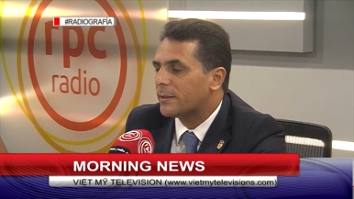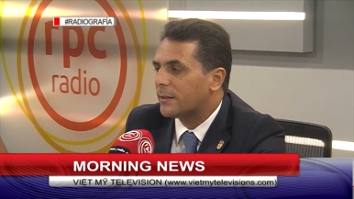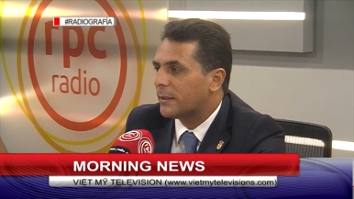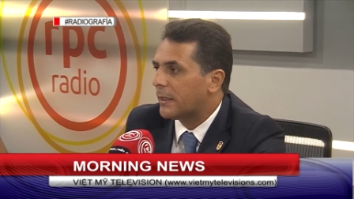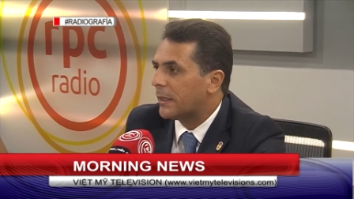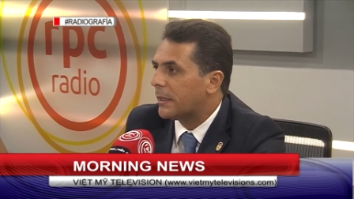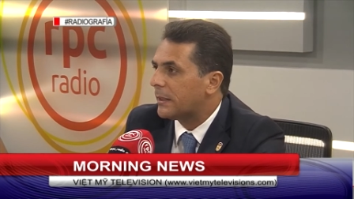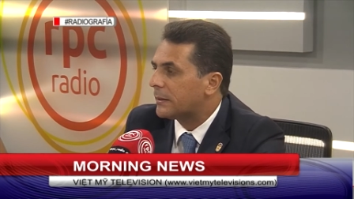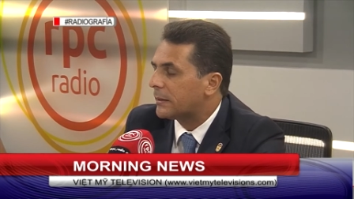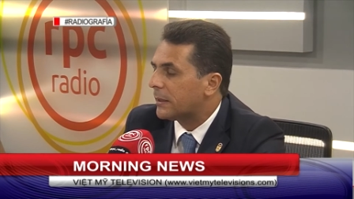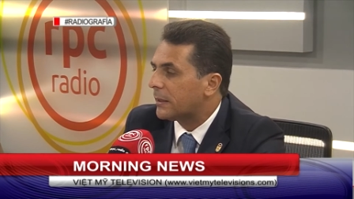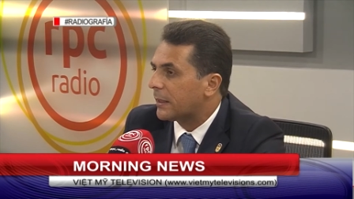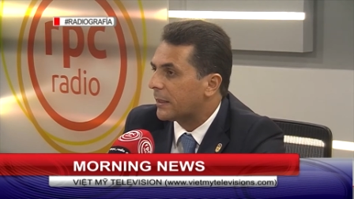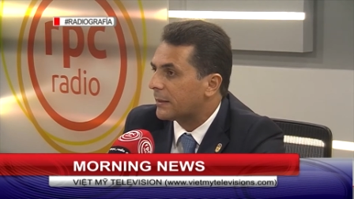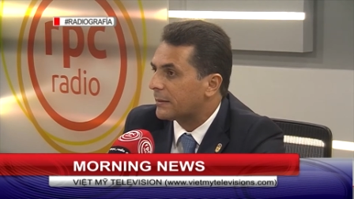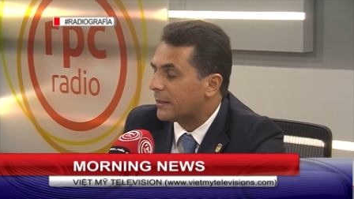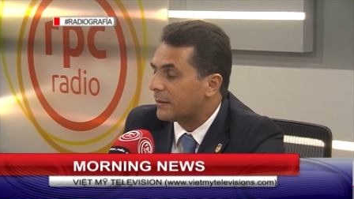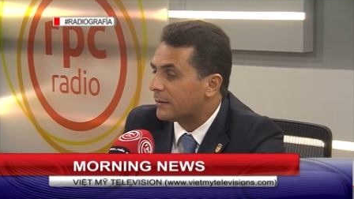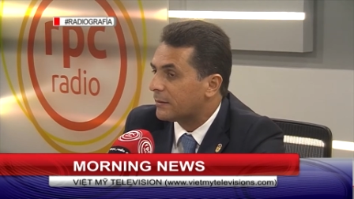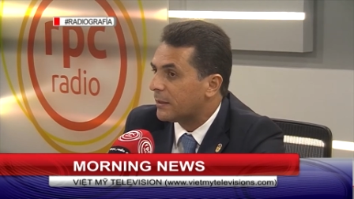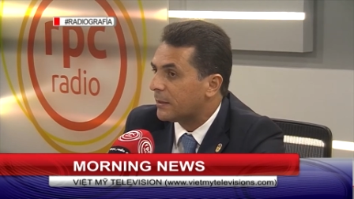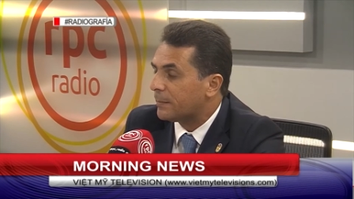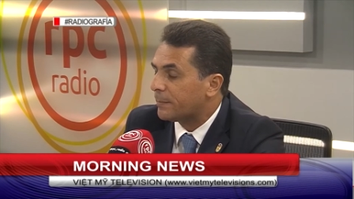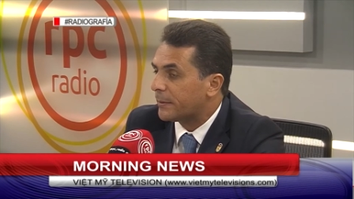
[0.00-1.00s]
tải vì số
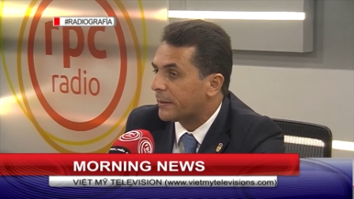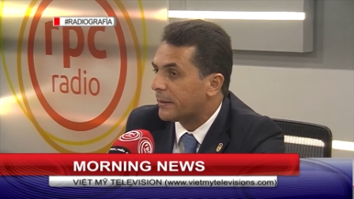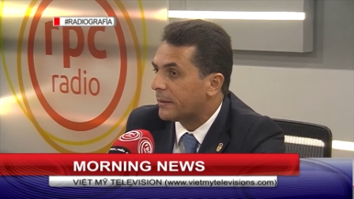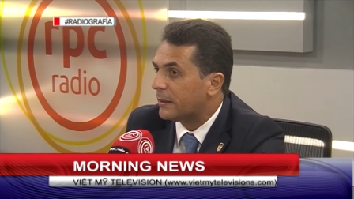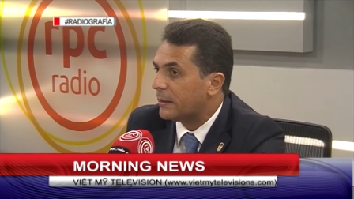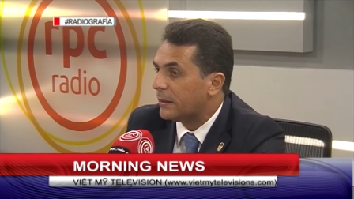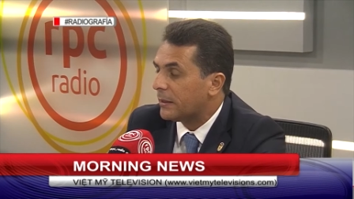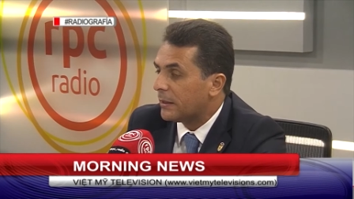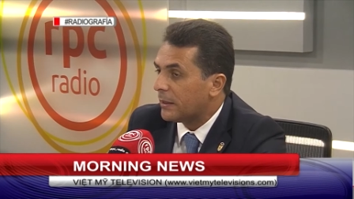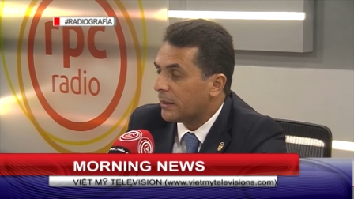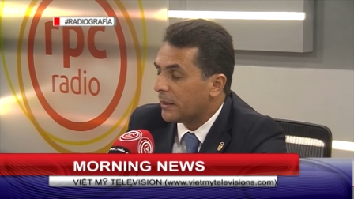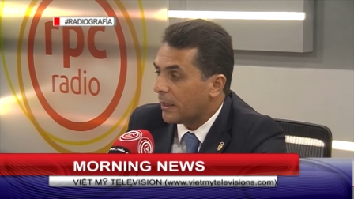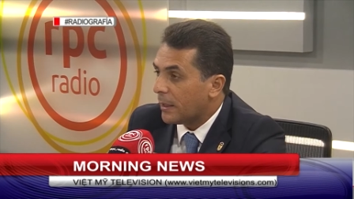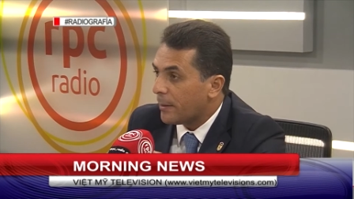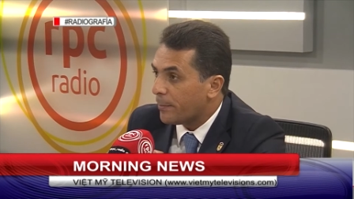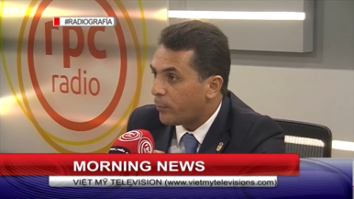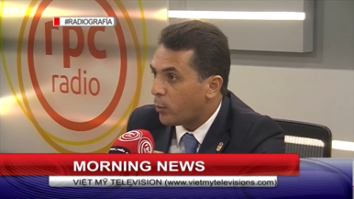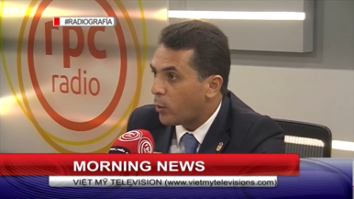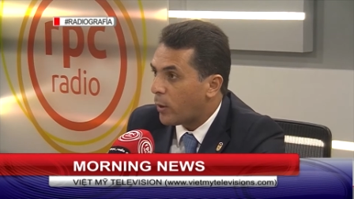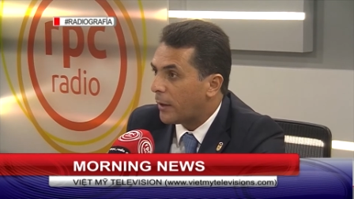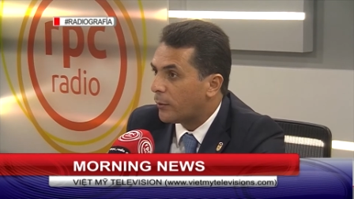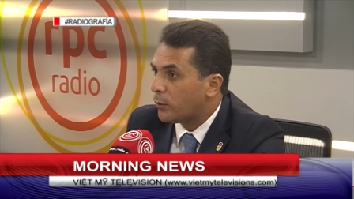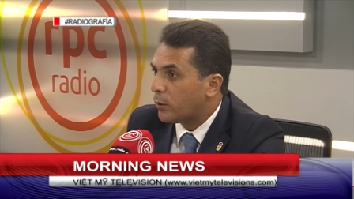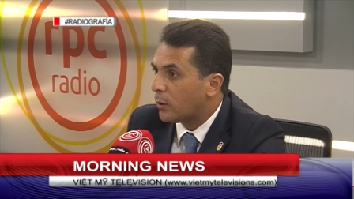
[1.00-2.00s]
lượng người chờ được tiêm
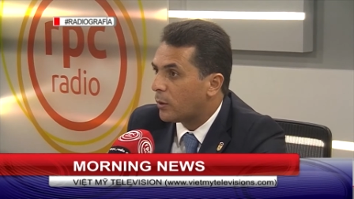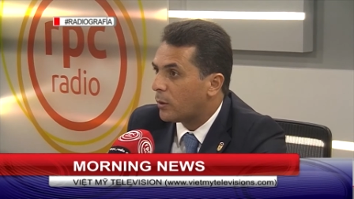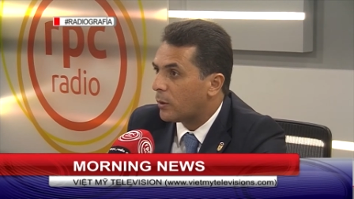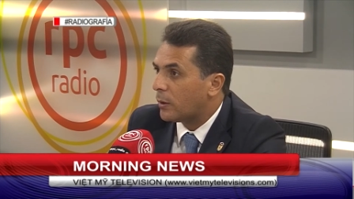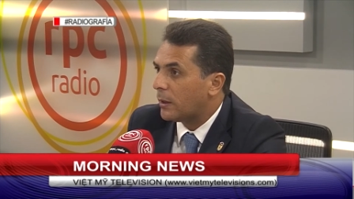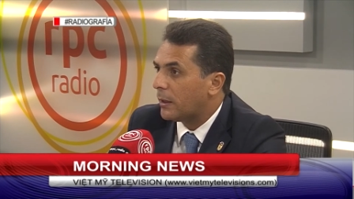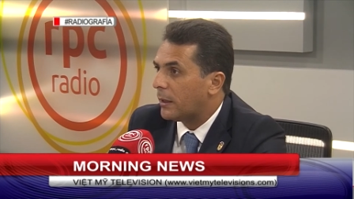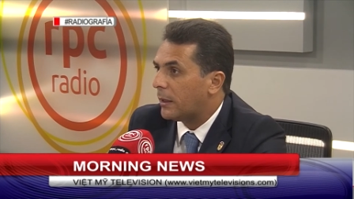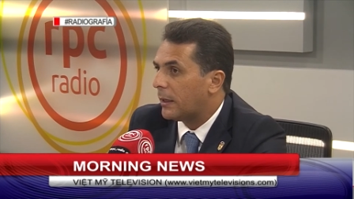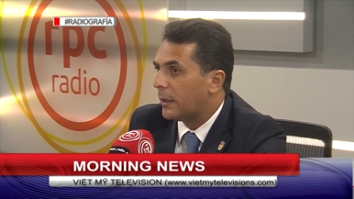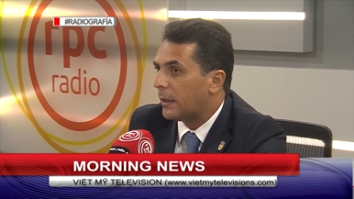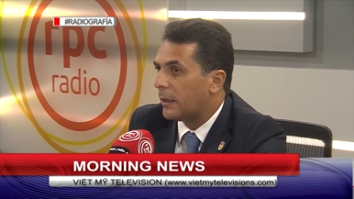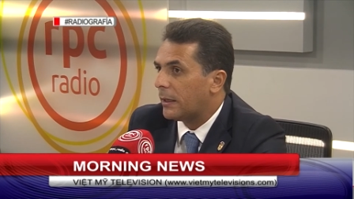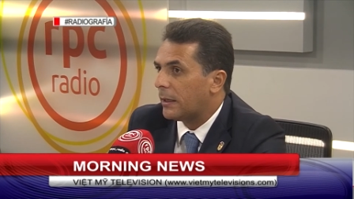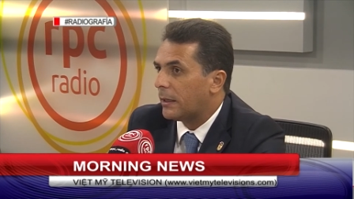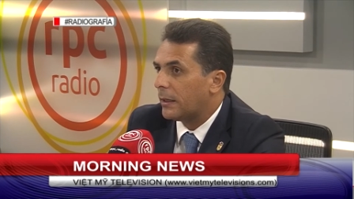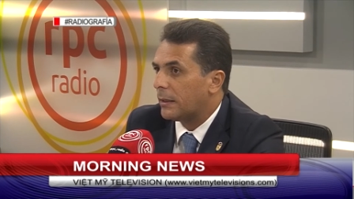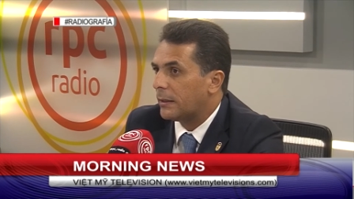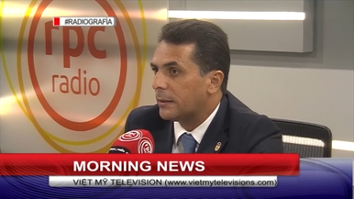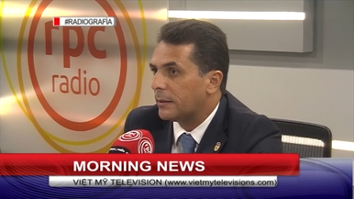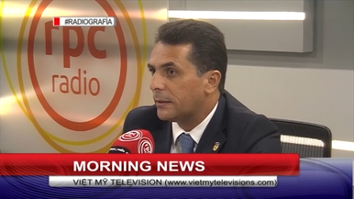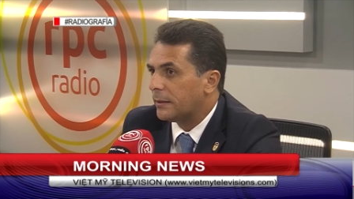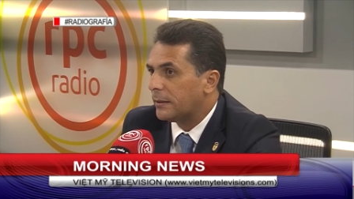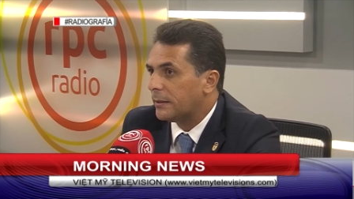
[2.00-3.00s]
phòng vaccine
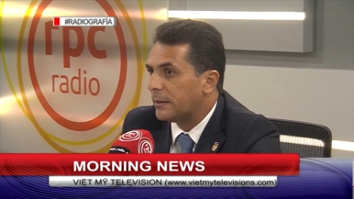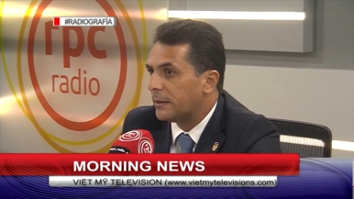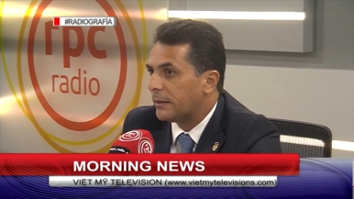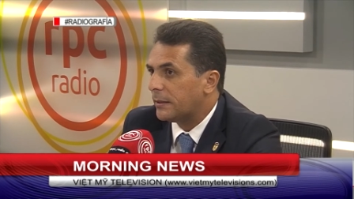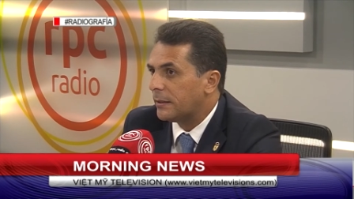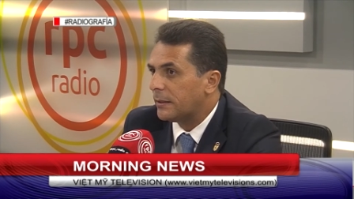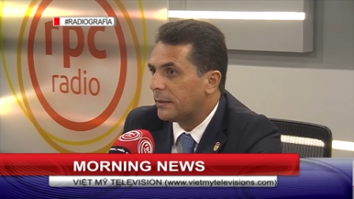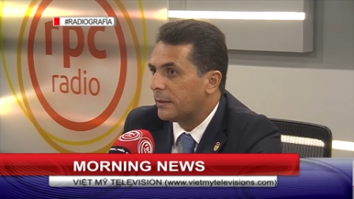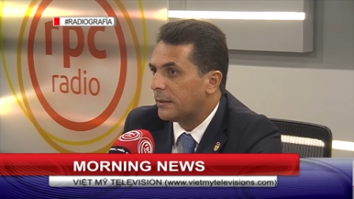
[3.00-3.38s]
cúm A